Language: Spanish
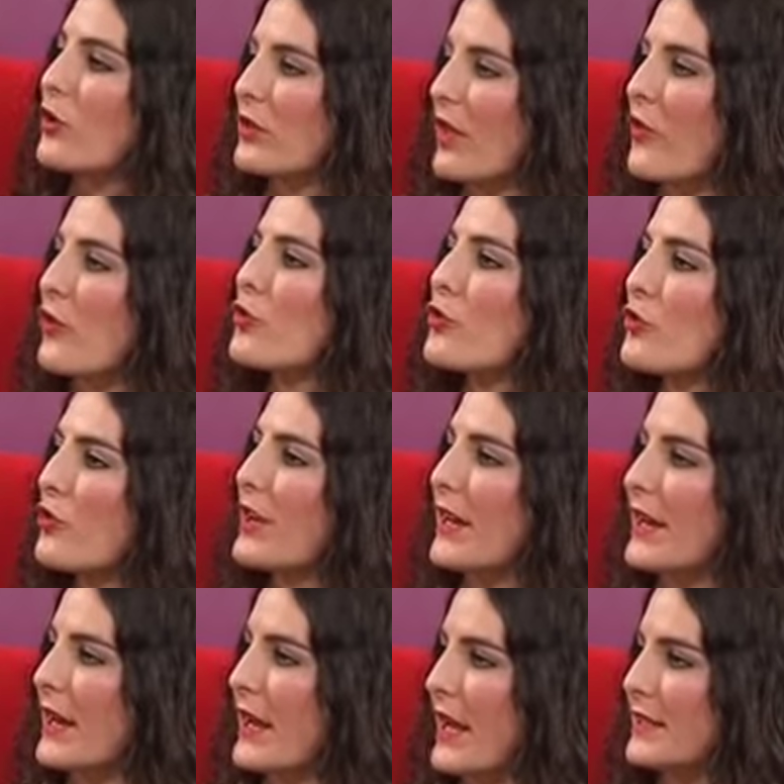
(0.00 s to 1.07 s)
cortador no
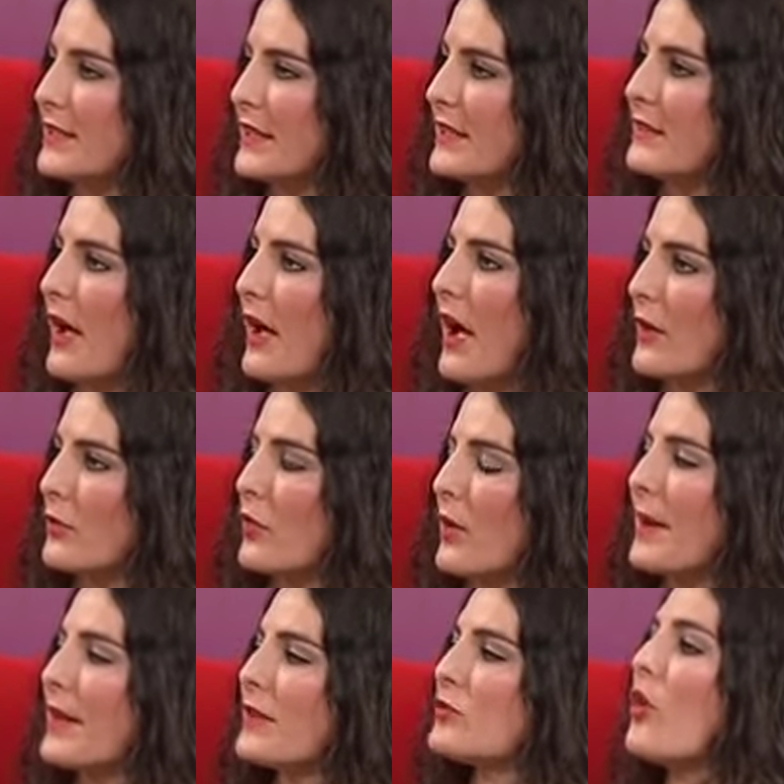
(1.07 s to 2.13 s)
quieres que asista a tu
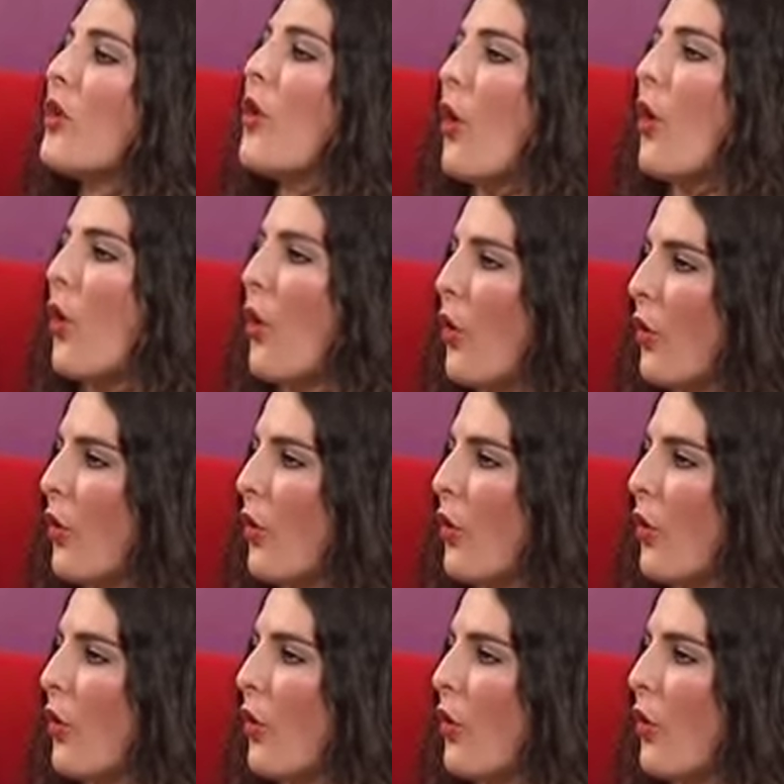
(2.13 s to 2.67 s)
evento. Donde tengas tu